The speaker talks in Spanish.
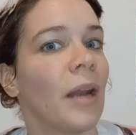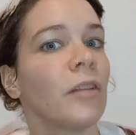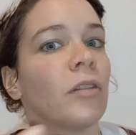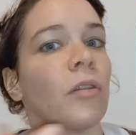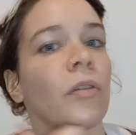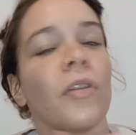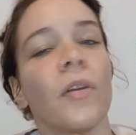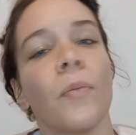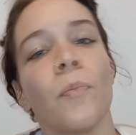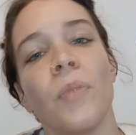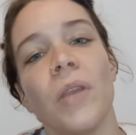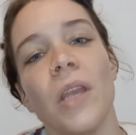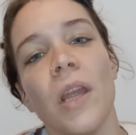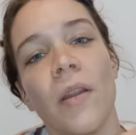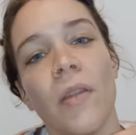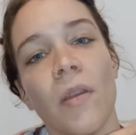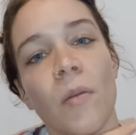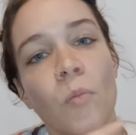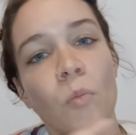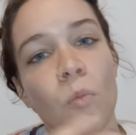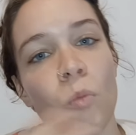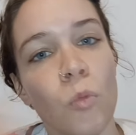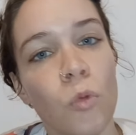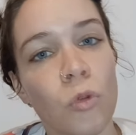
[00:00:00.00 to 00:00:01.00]
Entonces pierde
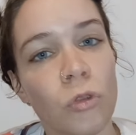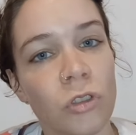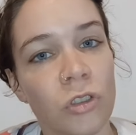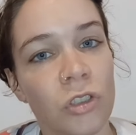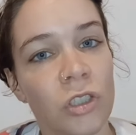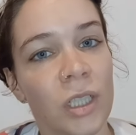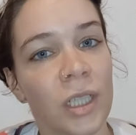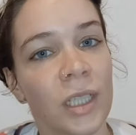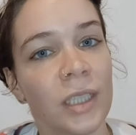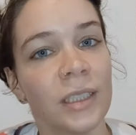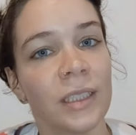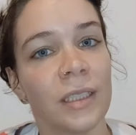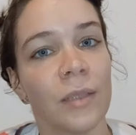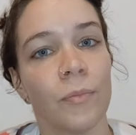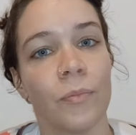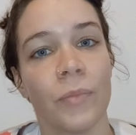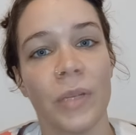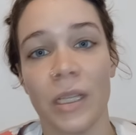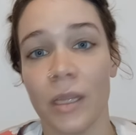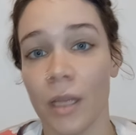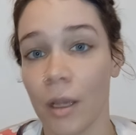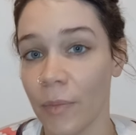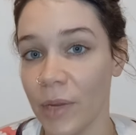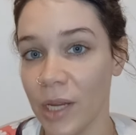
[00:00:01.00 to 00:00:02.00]
muchas
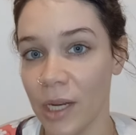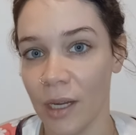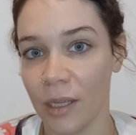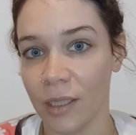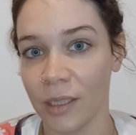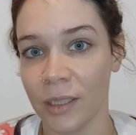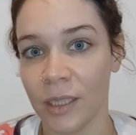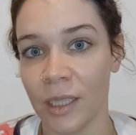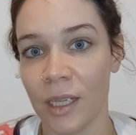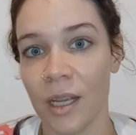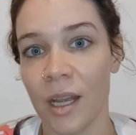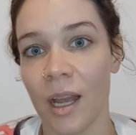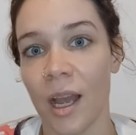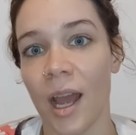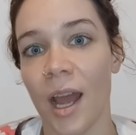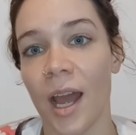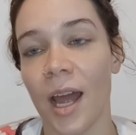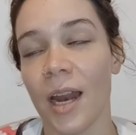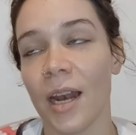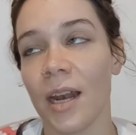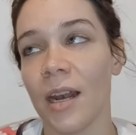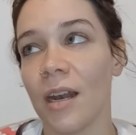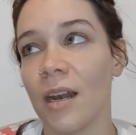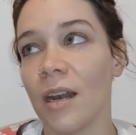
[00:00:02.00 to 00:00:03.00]
vitaminas
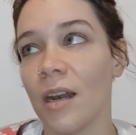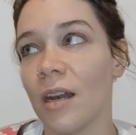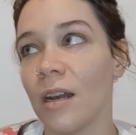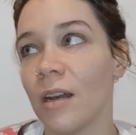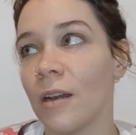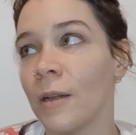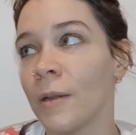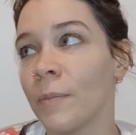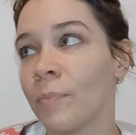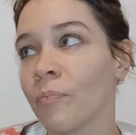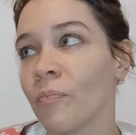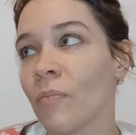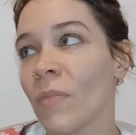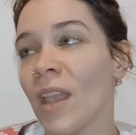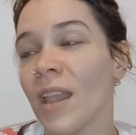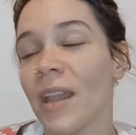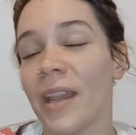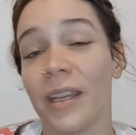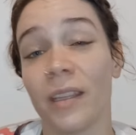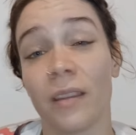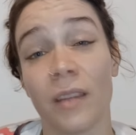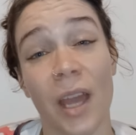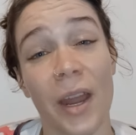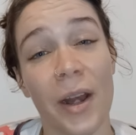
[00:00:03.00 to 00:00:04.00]
al,
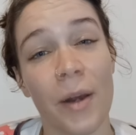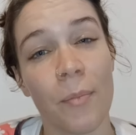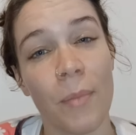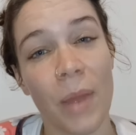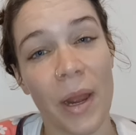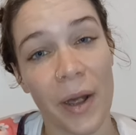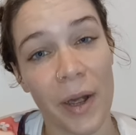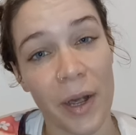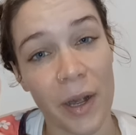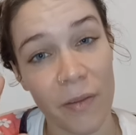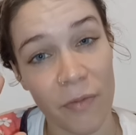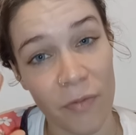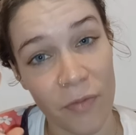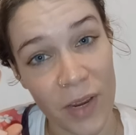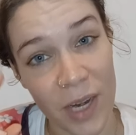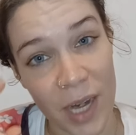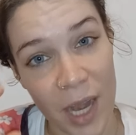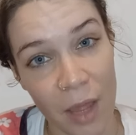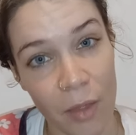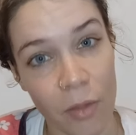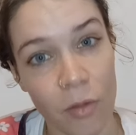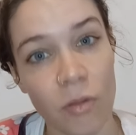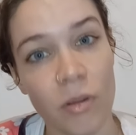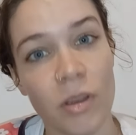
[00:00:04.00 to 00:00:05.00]
estar más
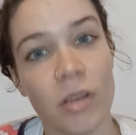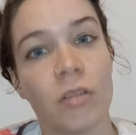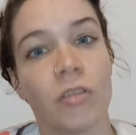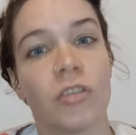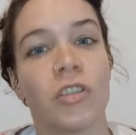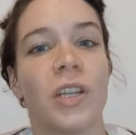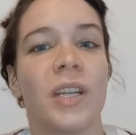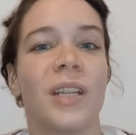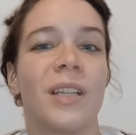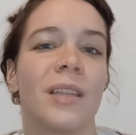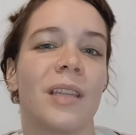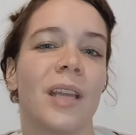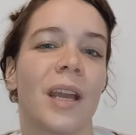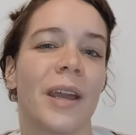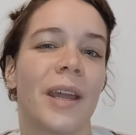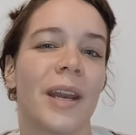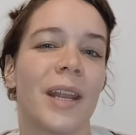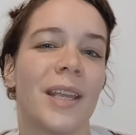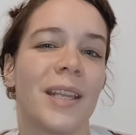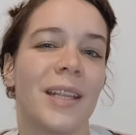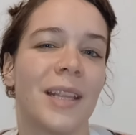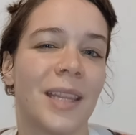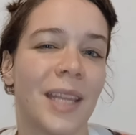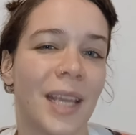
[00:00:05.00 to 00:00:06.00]
refinado y no ser
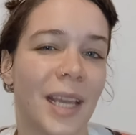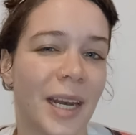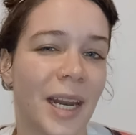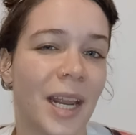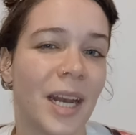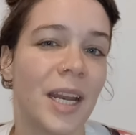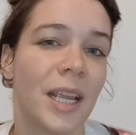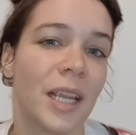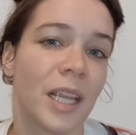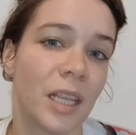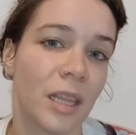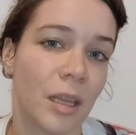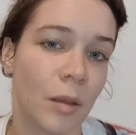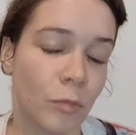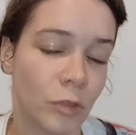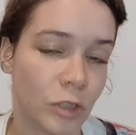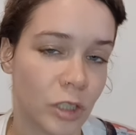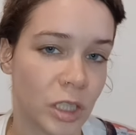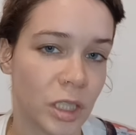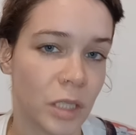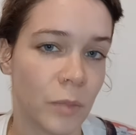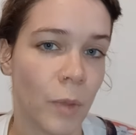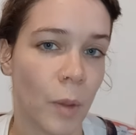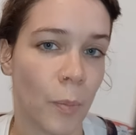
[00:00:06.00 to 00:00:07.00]
integral le quita
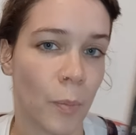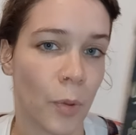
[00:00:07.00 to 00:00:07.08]
muchísimas